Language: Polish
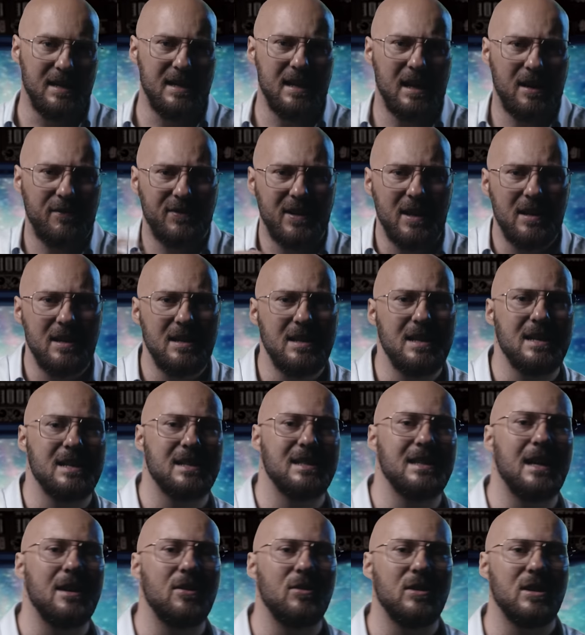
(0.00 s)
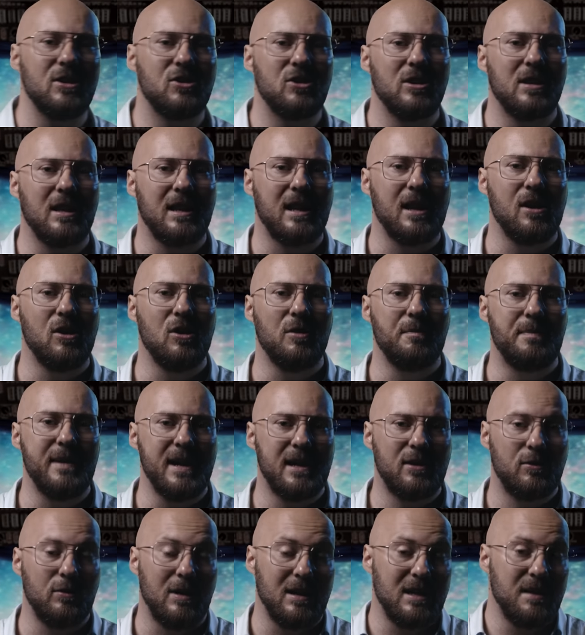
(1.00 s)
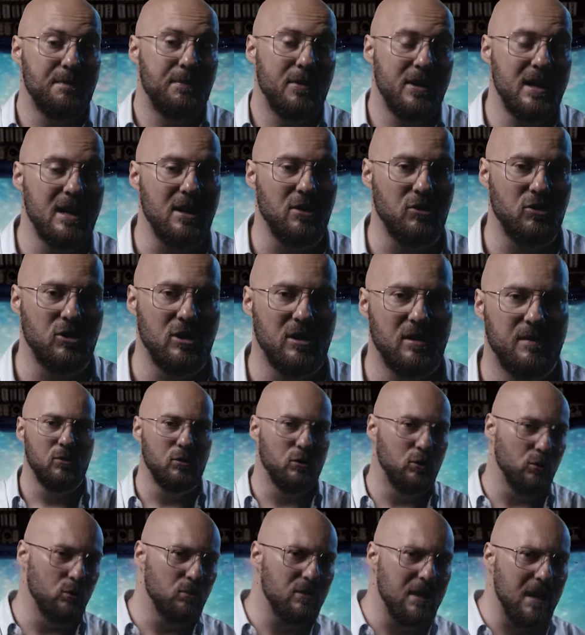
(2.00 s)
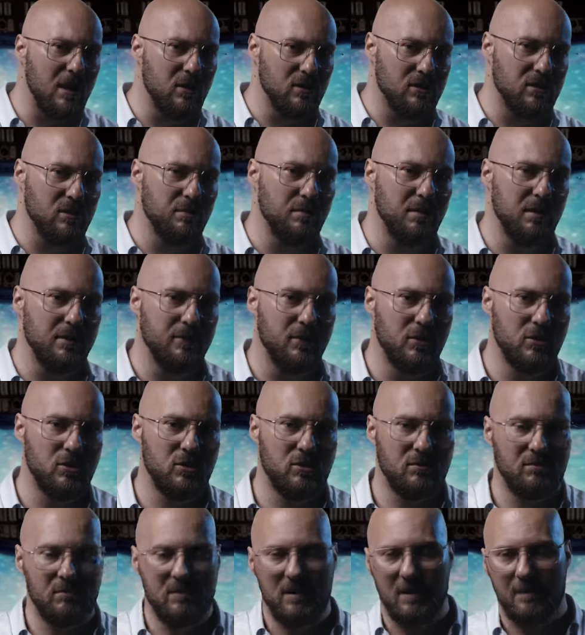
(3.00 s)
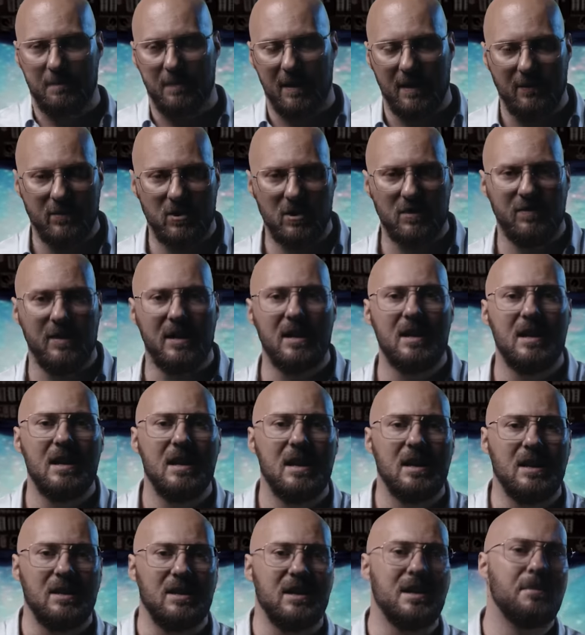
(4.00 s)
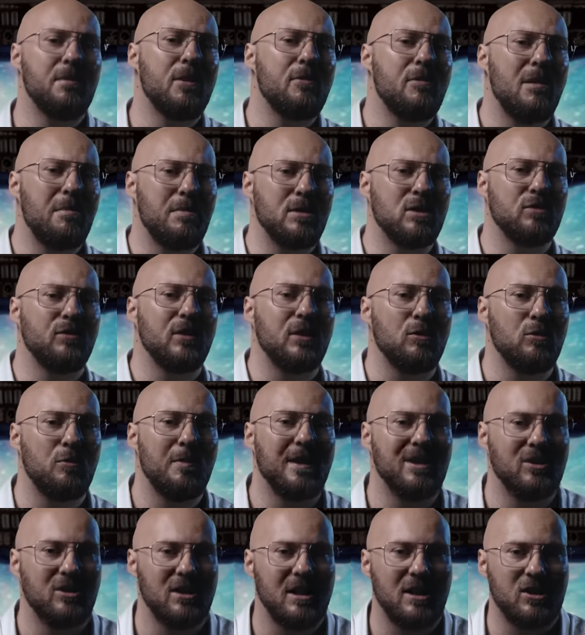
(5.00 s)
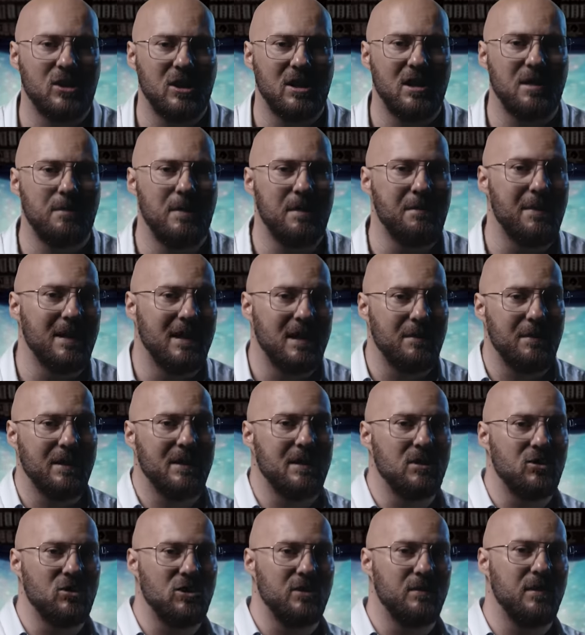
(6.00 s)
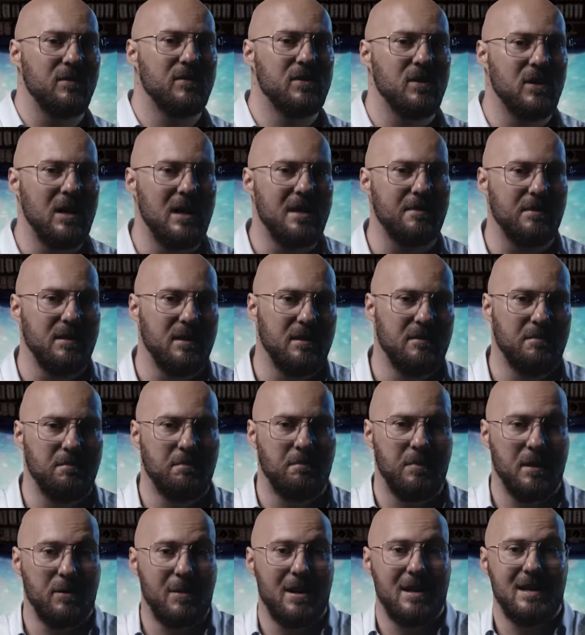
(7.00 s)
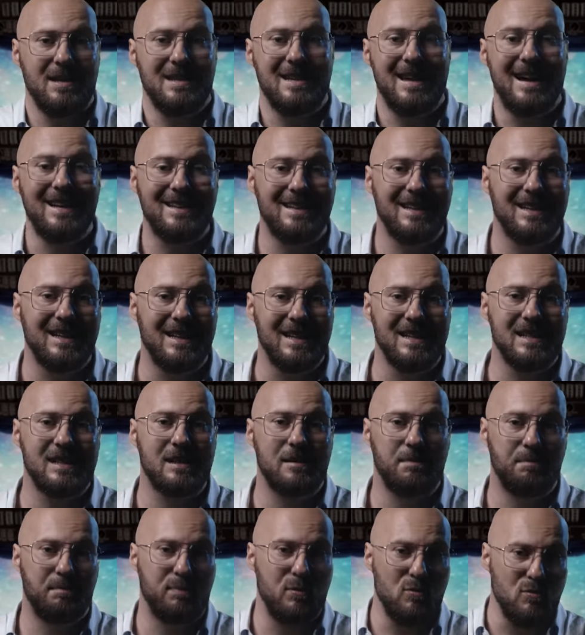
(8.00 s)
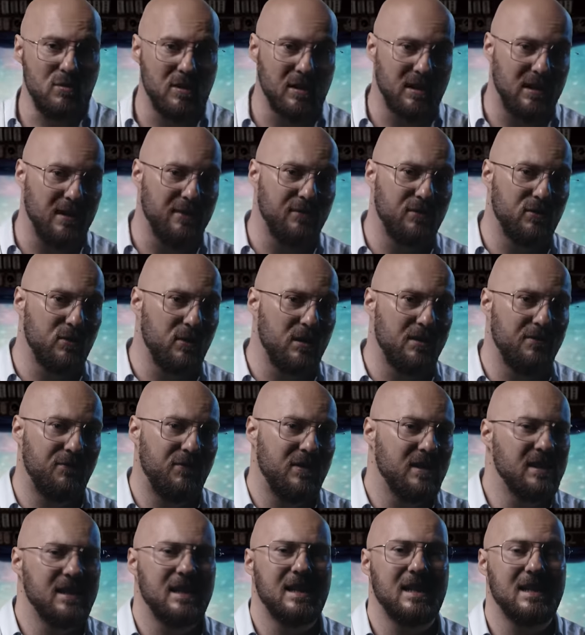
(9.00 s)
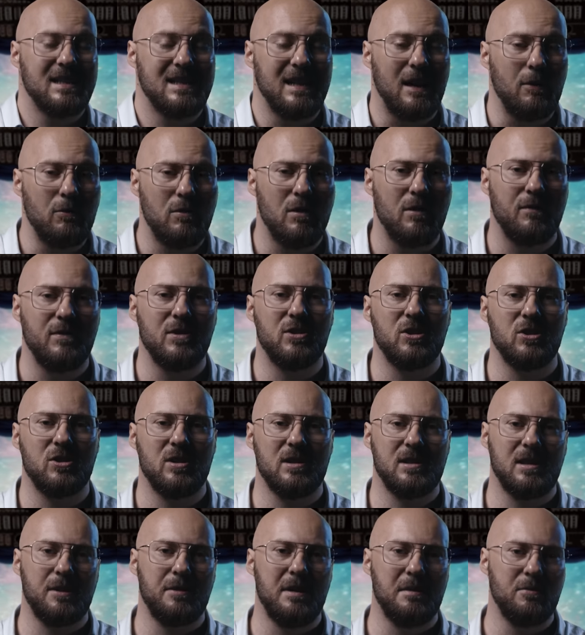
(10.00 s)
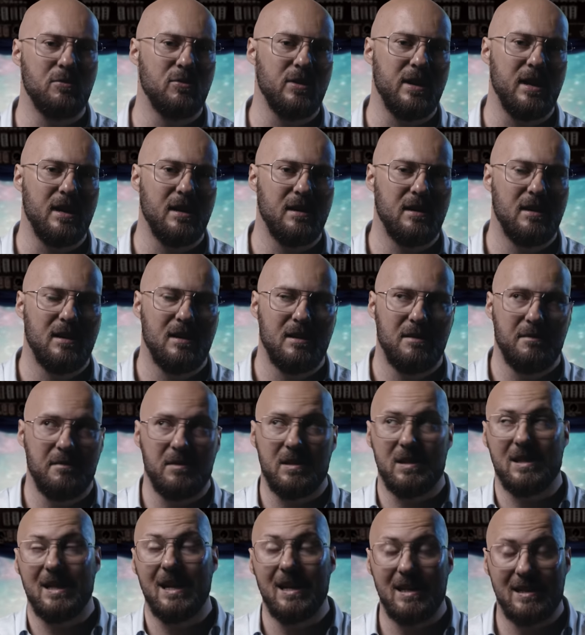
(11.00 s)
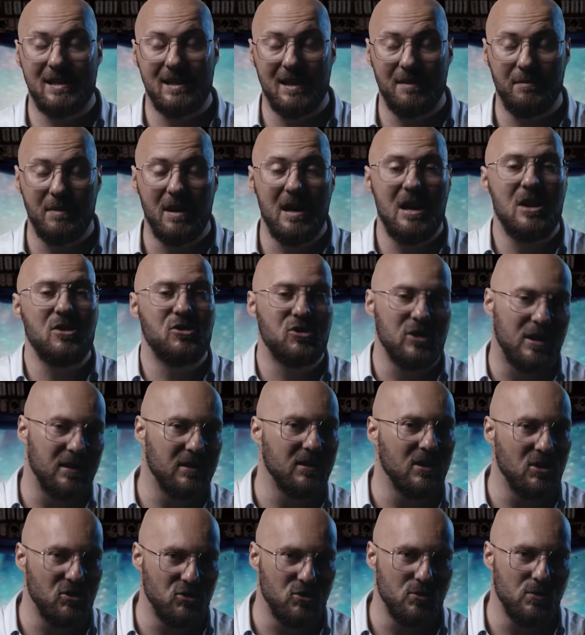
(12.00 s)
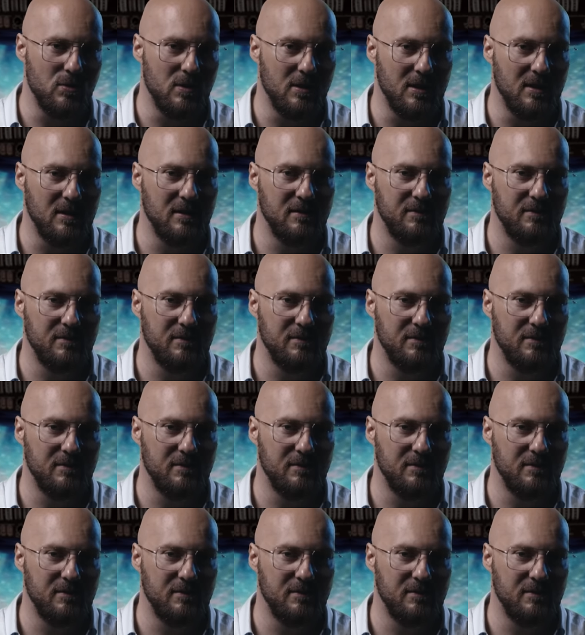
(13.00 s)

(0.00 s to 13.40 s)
Jednak wtedy nie znano jeszcze takiego obiektu ani pojęcia. Druga osobliwość, ta prawdziwa, nie mogła być wytłumaczona żadnymi matematycznymi wzorami. Była i nadal jest punktem, w którym fizyka całkowicie się załamuje sercem czarnej dziury.